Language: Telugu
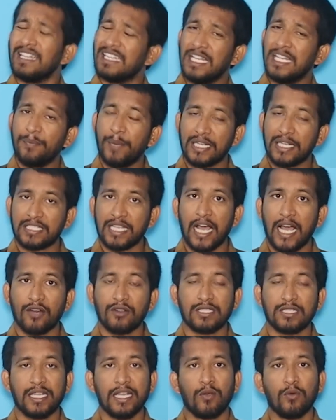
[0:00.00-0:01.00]
దీపక్ చహార్
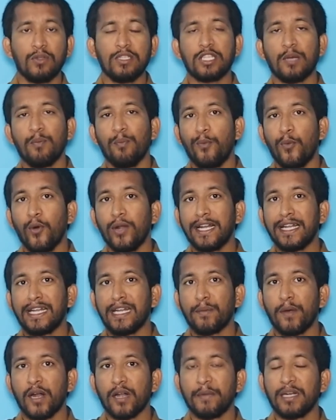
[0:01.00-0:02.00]
వస్తే కొంచెం బౌలింగ్
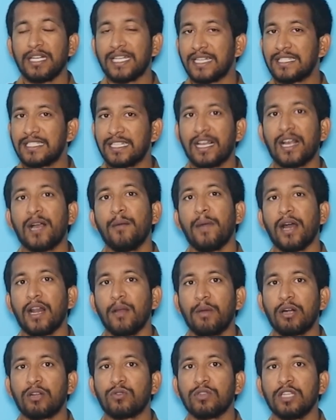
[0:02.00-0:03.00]
డిపార్ట్మెంట్ ఖచ్చితంగా
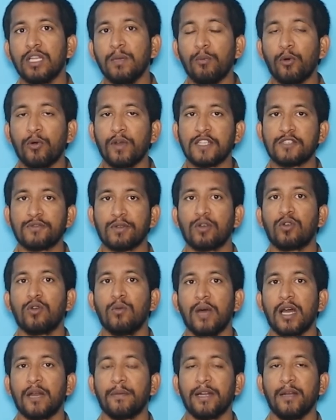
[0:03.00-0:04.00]
బలపడుతుంది భువనేశ్వర్
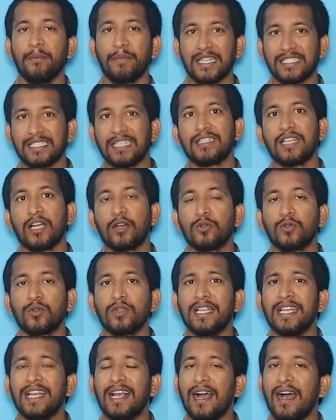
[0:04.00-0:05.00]
కుమార్ పైన ప్రెజర్
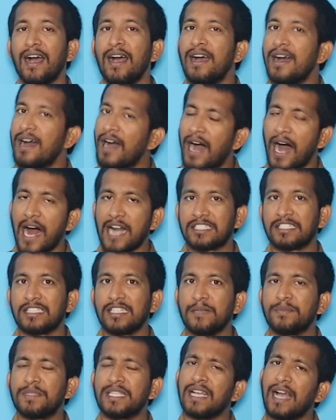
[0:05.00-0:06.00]
తగ్గుతుంది ఇక
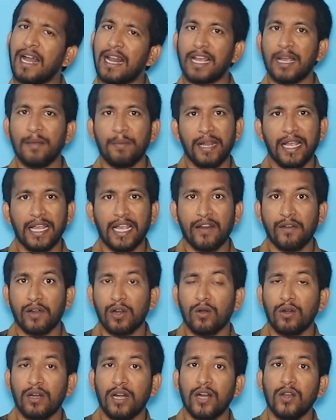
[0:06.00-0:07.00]
హర్షదీప్ సింగ్ అలాగే ప్లేయింగ్
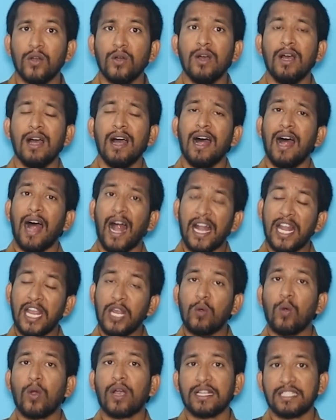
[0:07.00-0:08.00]
ఎలెవెన్లో ఉంటాడు అండ్
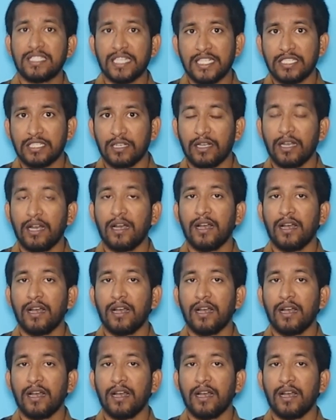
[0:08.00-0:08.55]
ఇంకొక చేంజ్